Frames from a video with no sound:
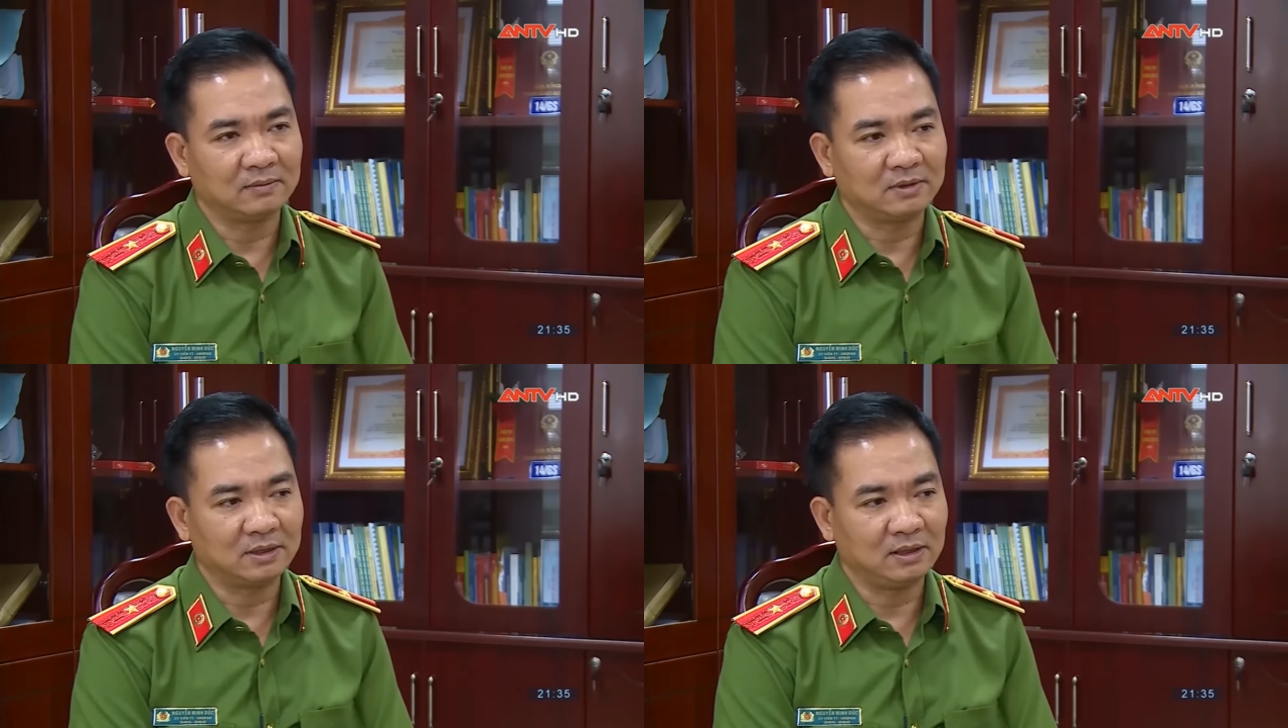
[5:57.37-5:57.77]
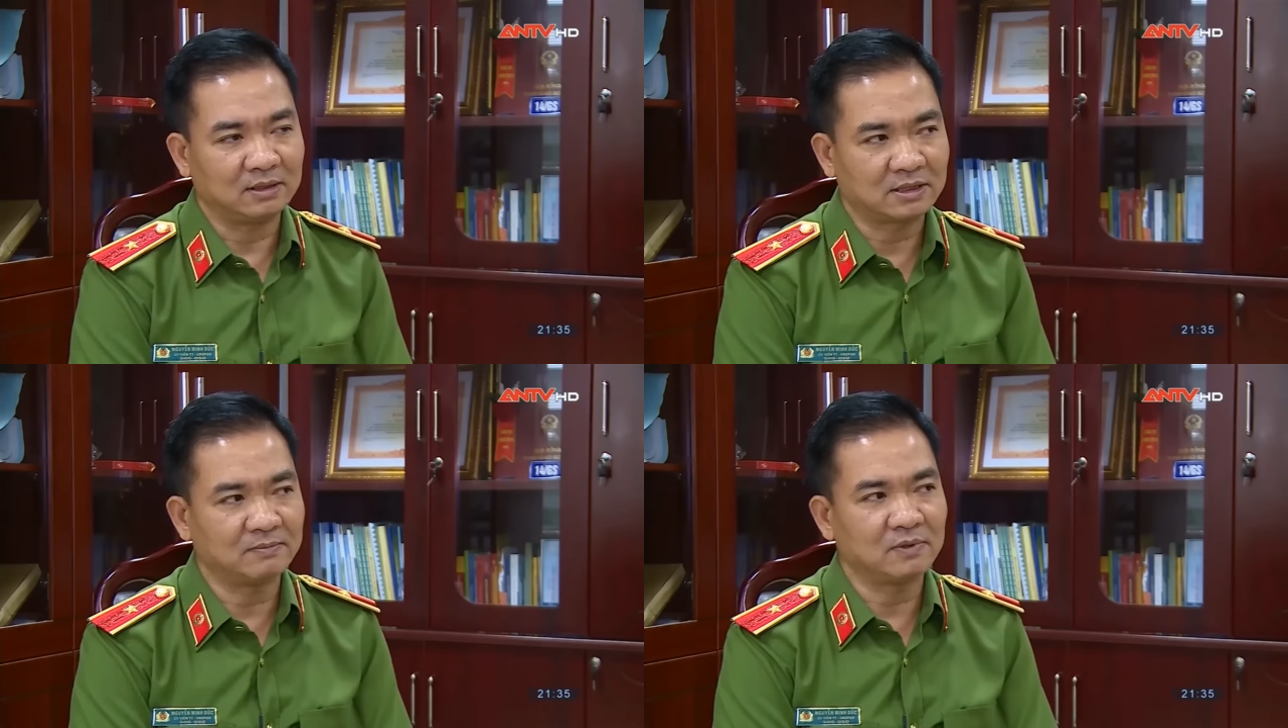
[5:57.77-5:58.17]
thậm chí
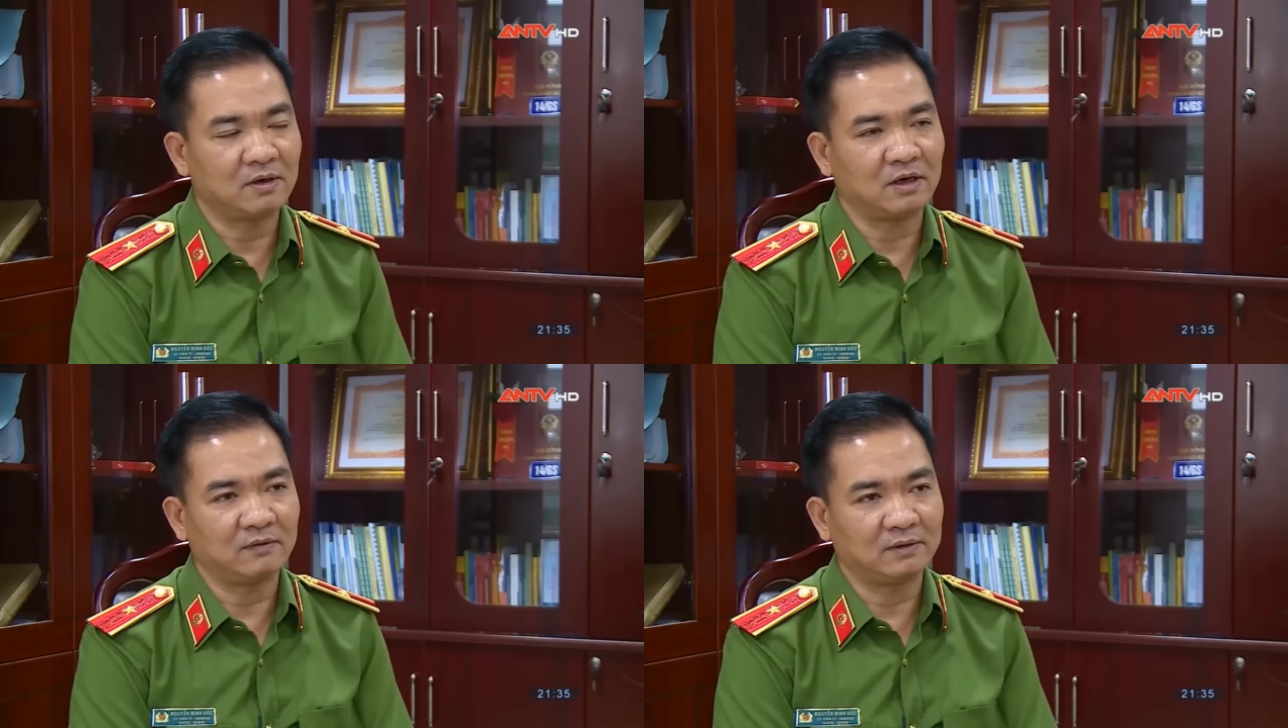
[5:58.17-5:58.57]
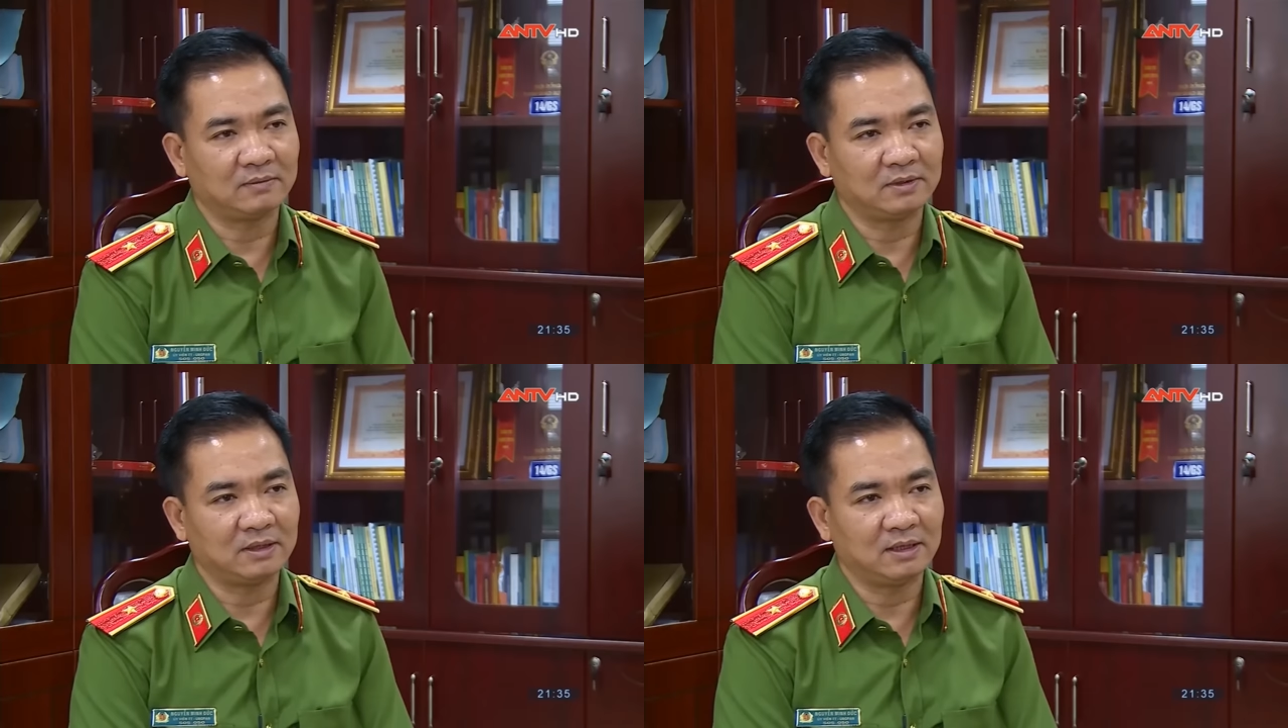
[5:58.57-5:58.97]
là châm ngòi
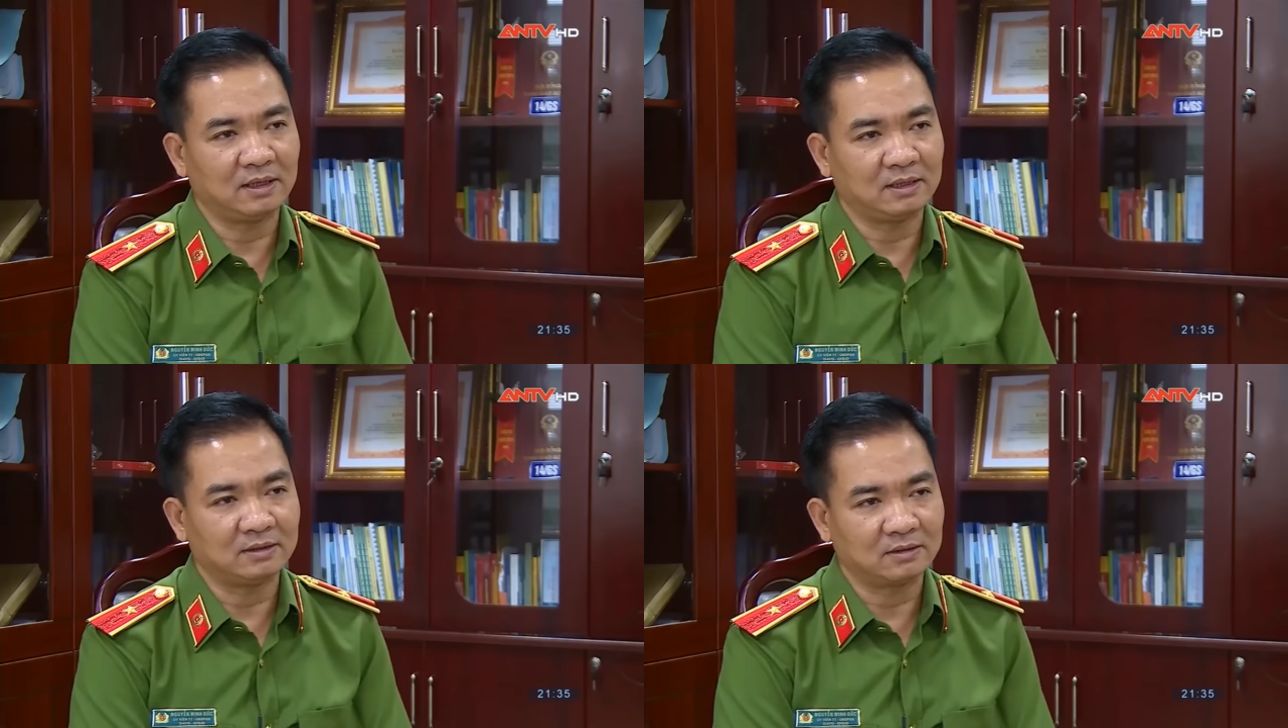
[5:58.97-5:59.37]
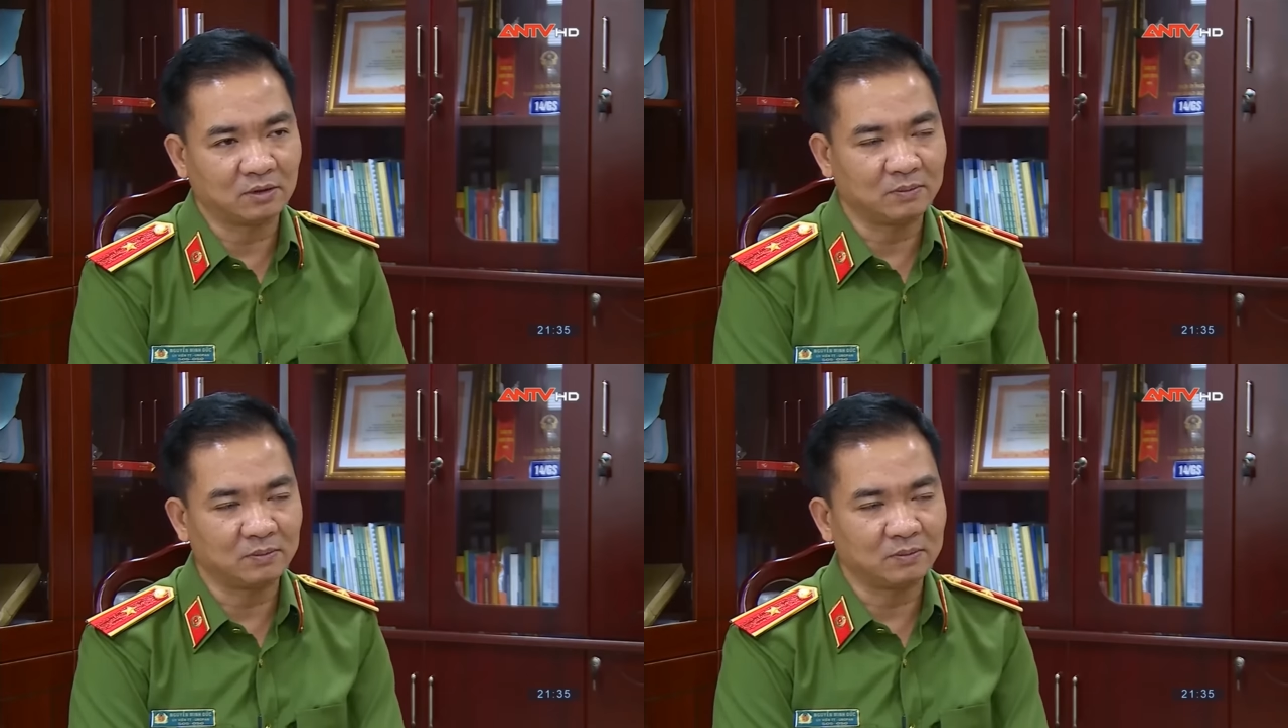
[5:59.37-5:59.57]
và thậm chí là